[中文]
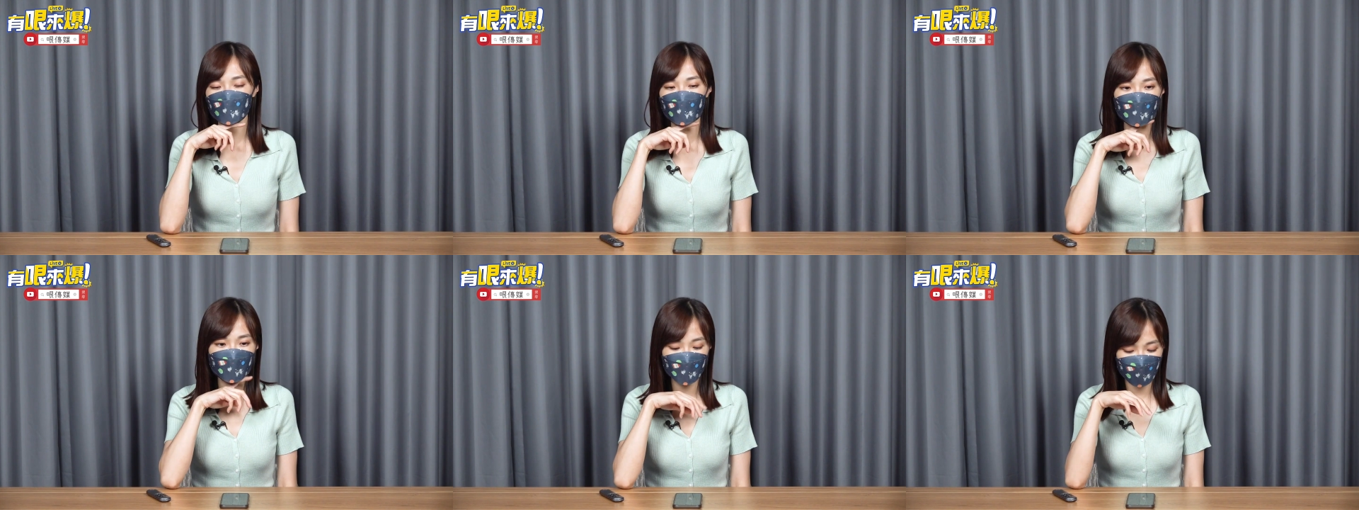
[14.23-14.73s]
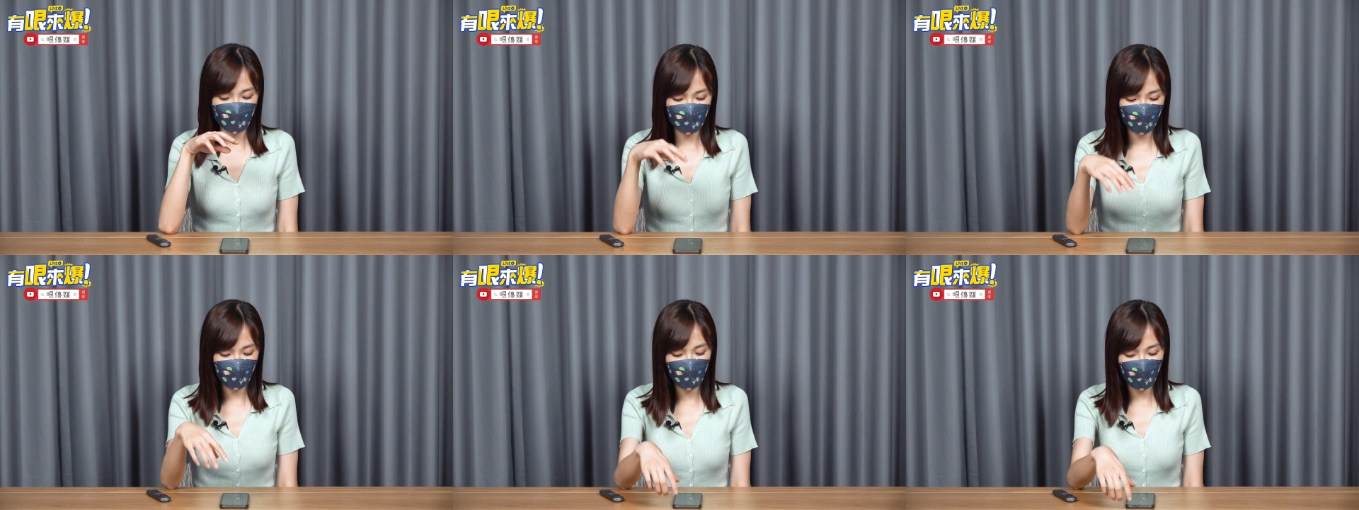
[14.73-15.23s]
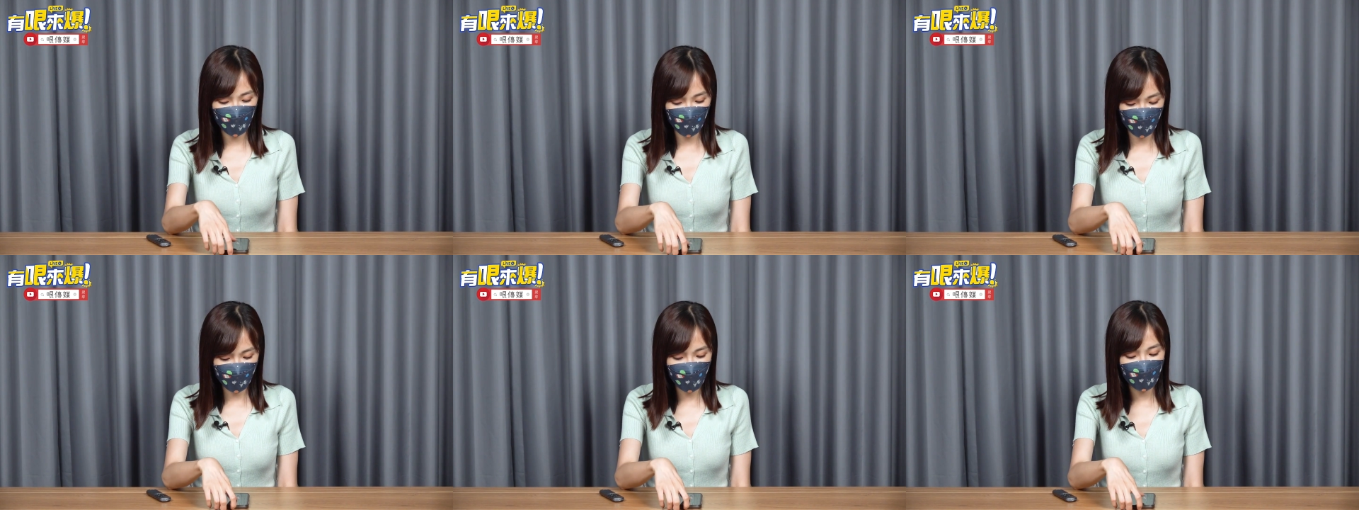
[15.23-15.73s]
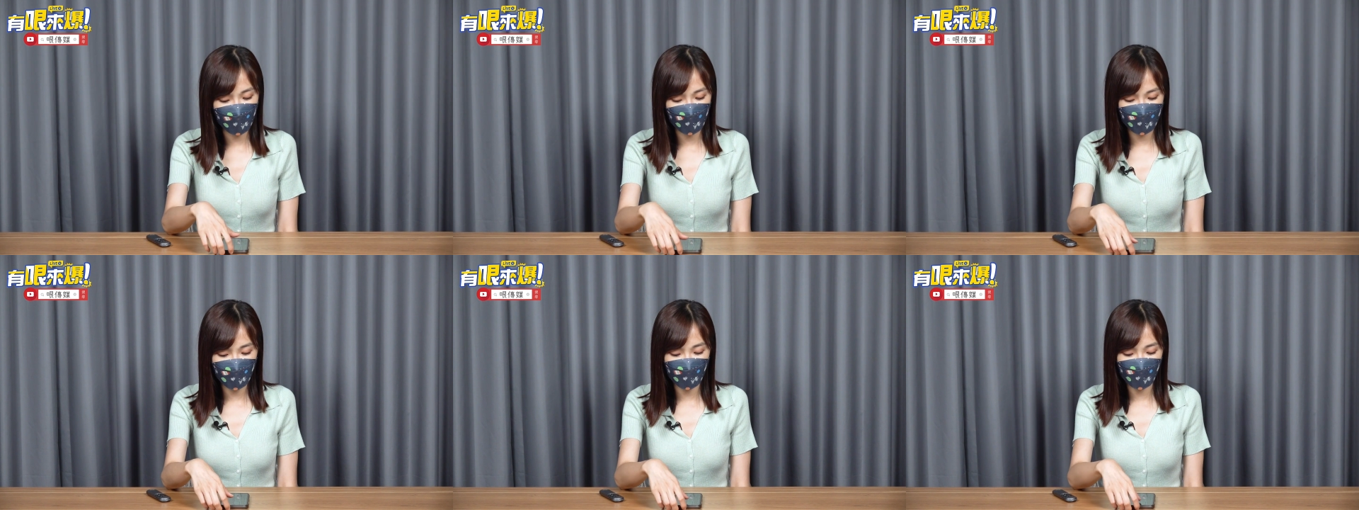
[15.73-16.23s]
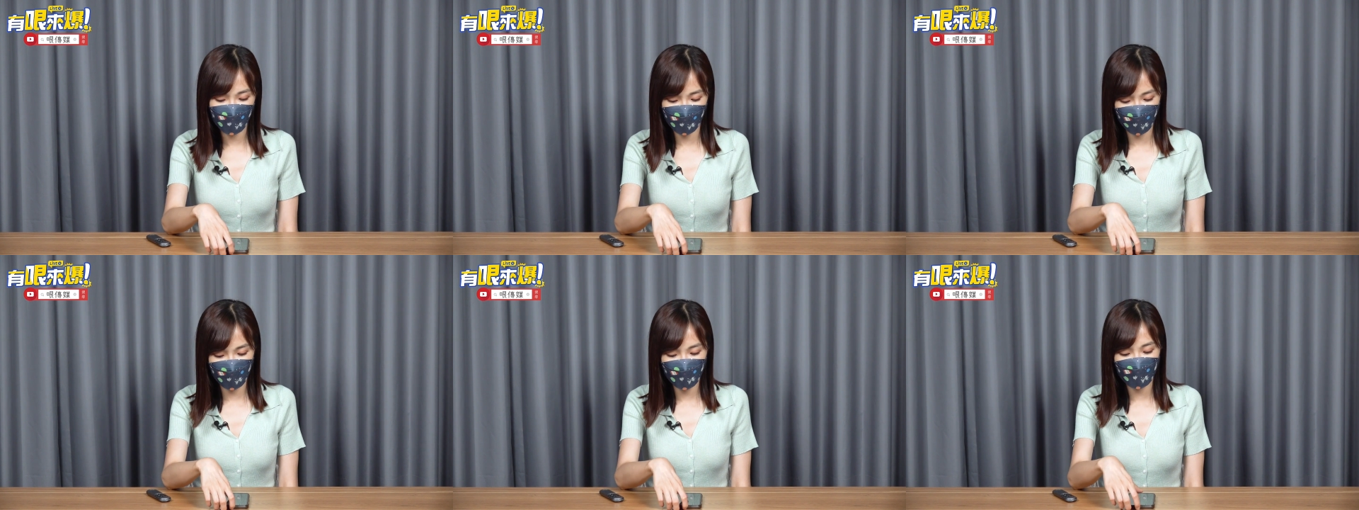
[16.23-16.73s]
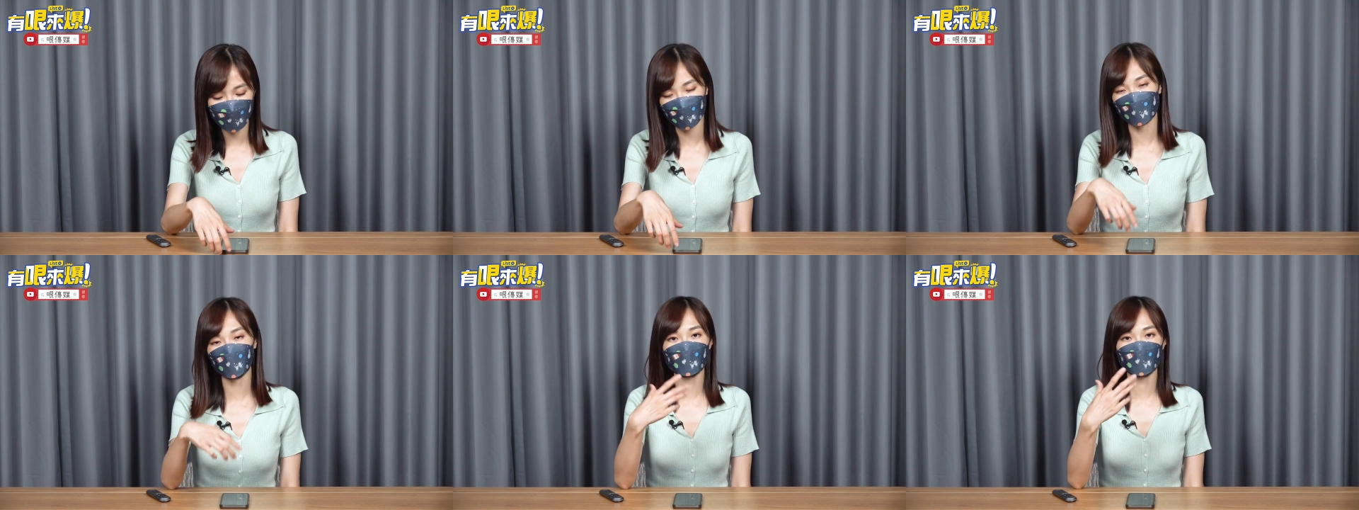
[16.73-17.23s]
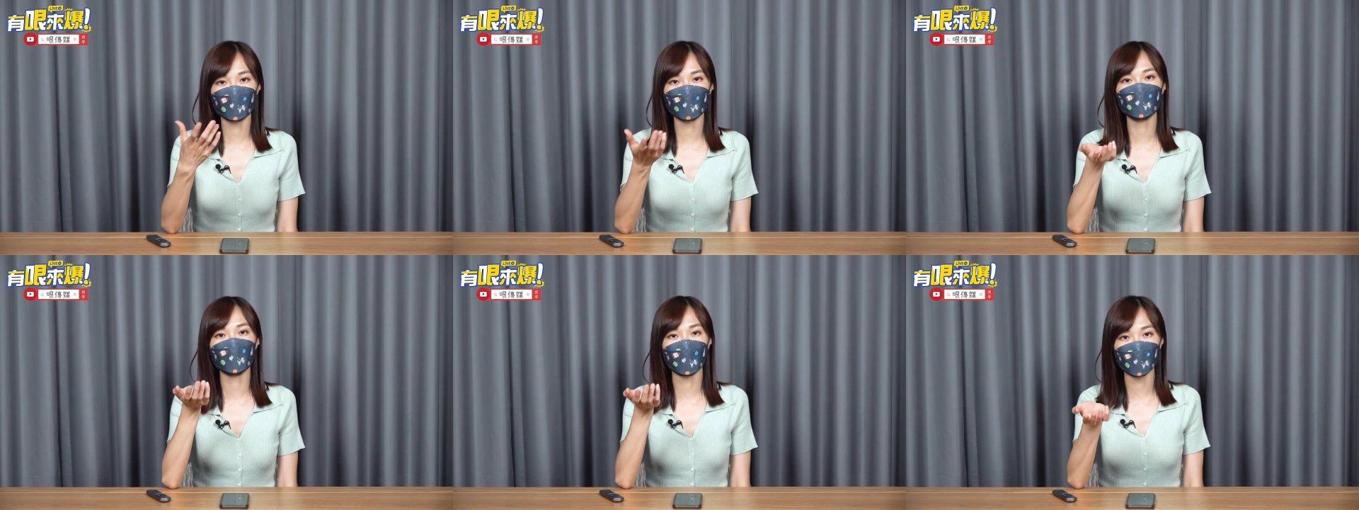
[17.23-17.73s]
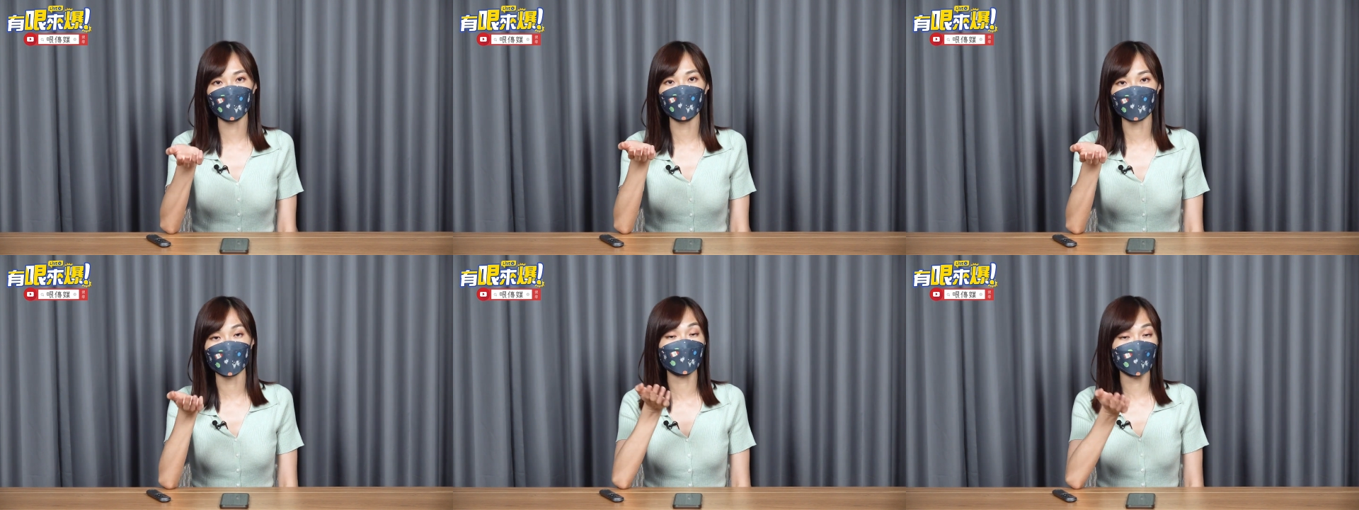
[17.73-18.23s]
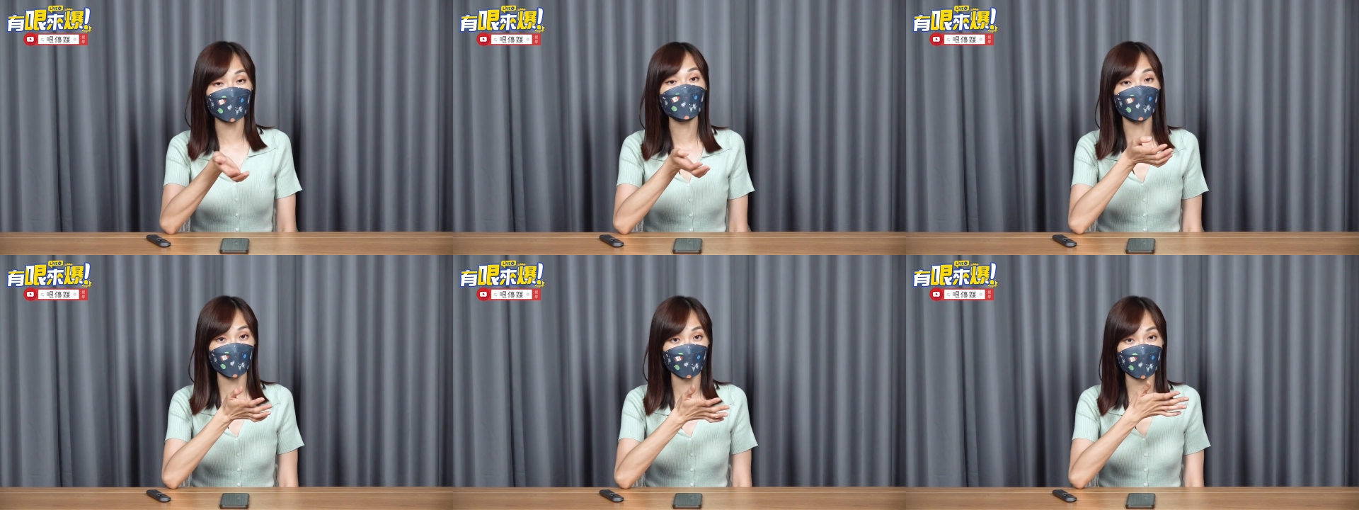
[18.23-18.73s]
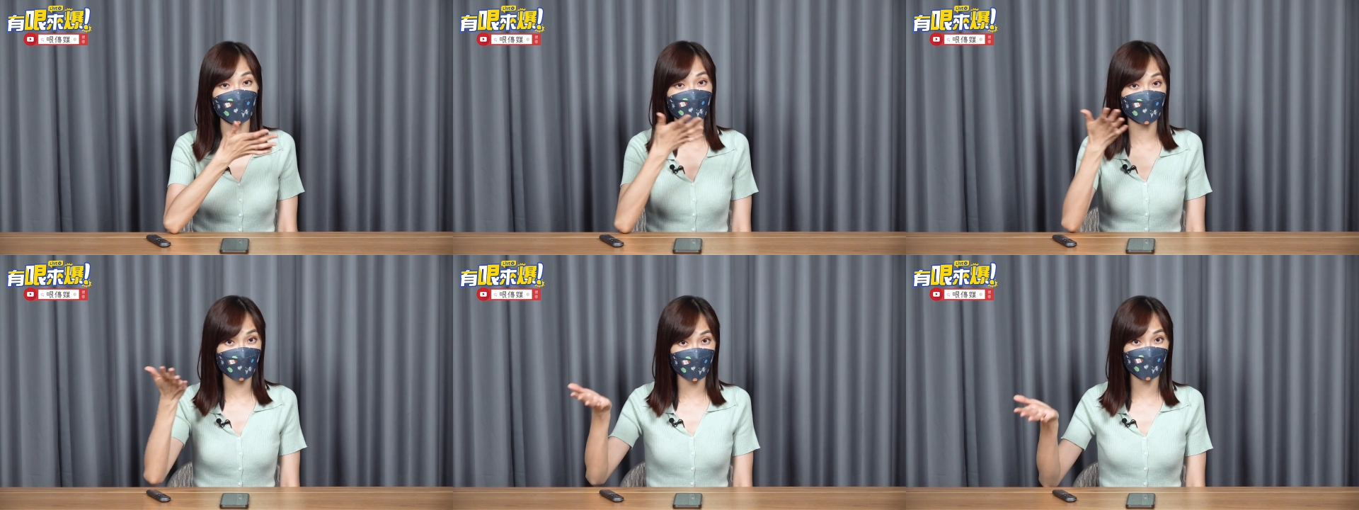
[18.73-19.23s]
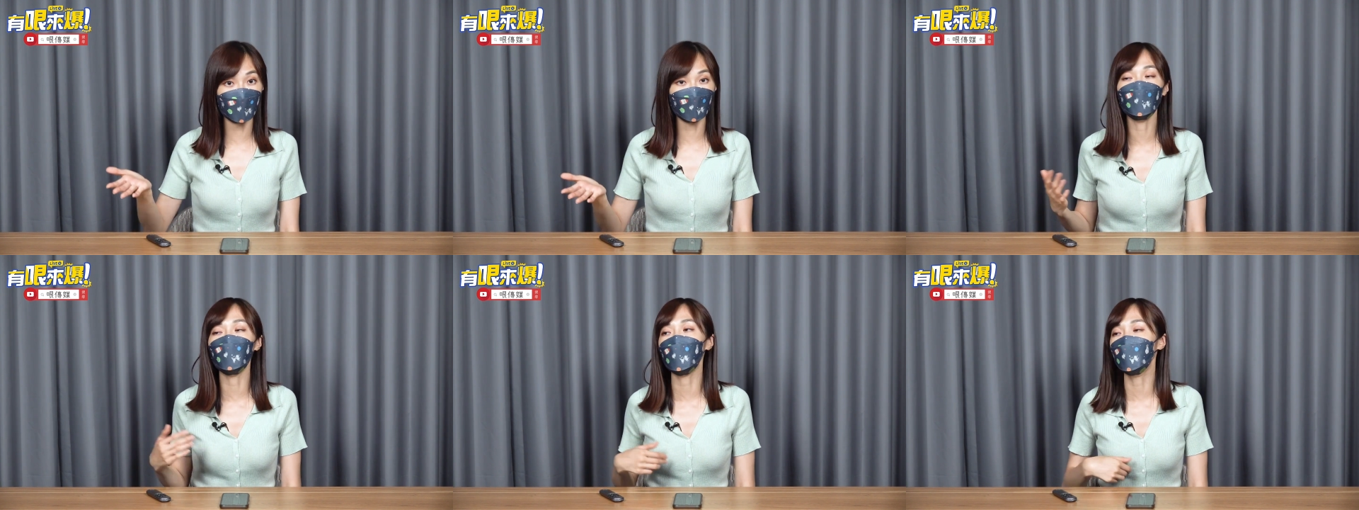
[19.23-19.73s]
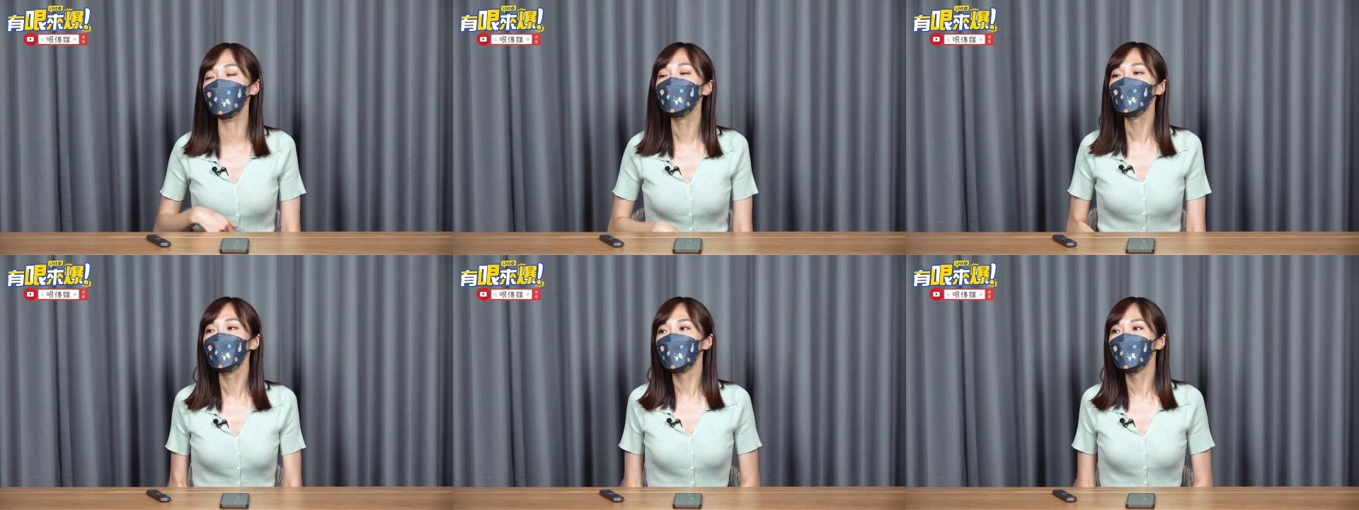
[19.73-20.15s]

我其实自己后来回去看了一下，二零一一年就是蔡英文她当时所讲的那一段话哦，